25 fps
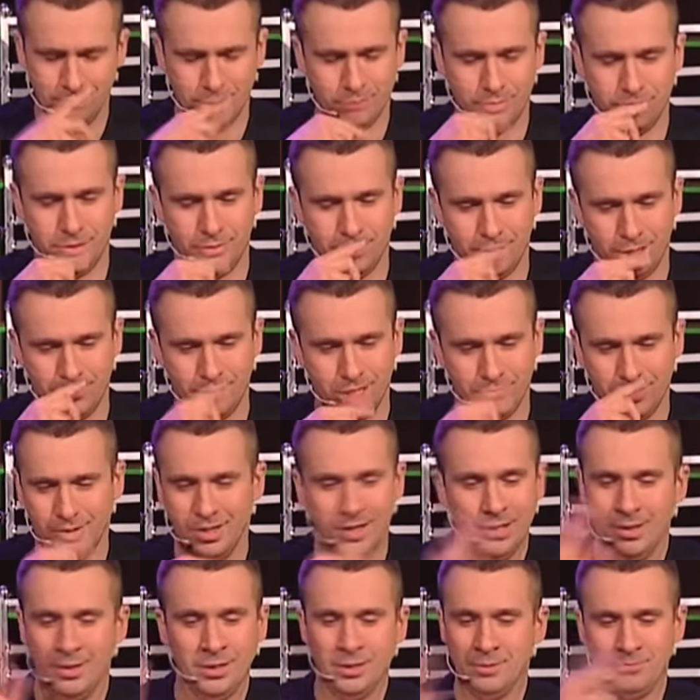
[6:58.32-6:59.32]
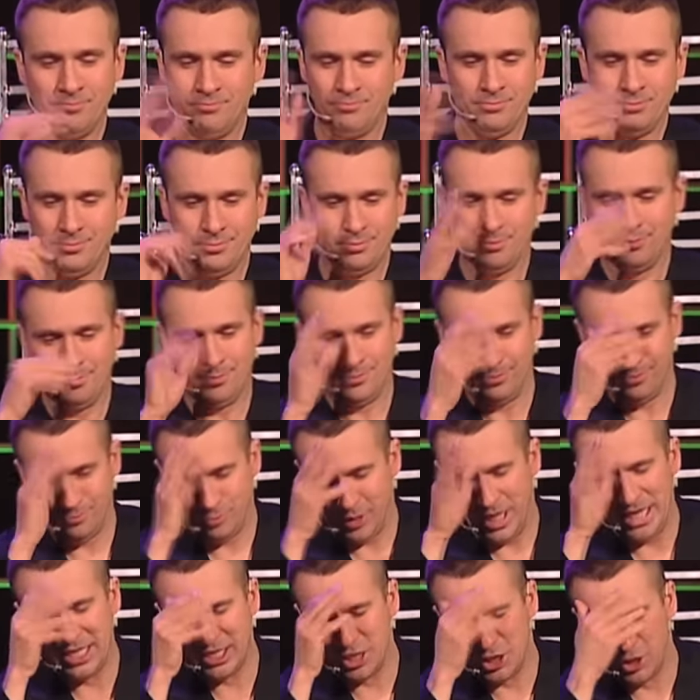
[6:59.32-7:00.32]
No, no, no,
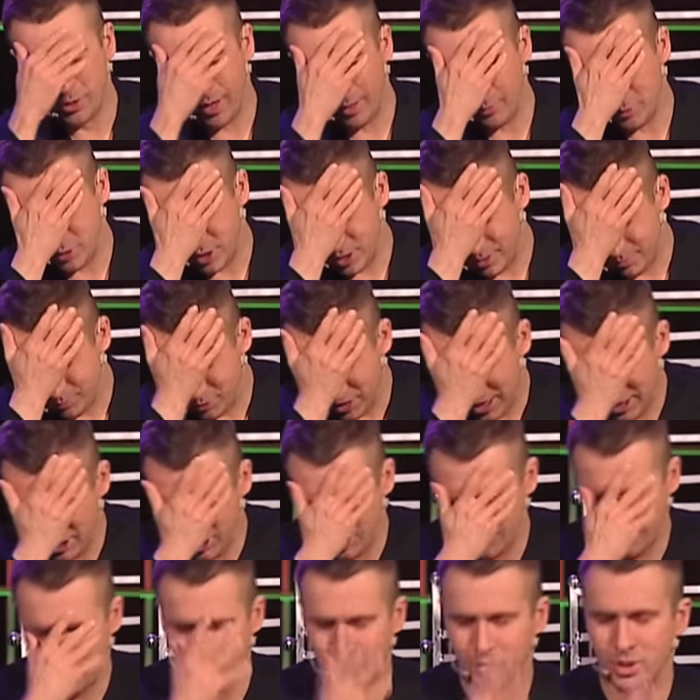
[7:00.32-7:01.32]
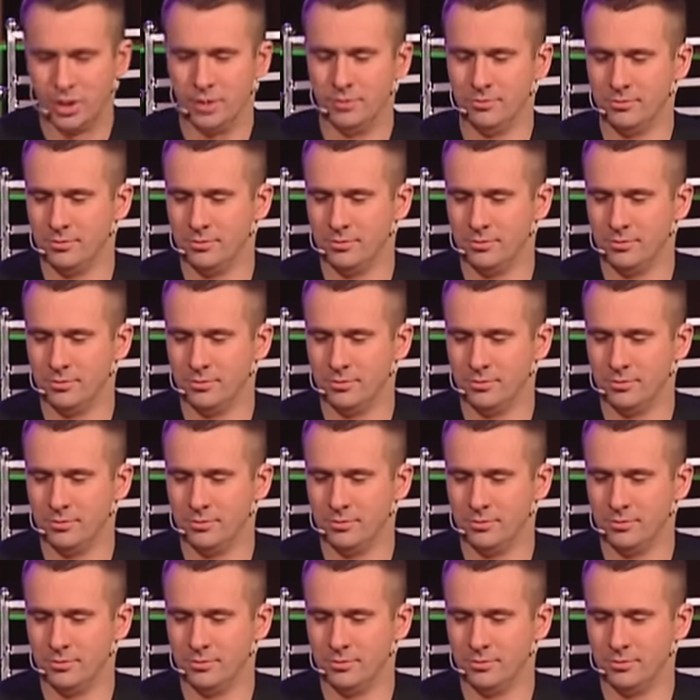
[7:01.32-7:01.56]
Przejęzyczyłem się, przejęzyczyłem się. No.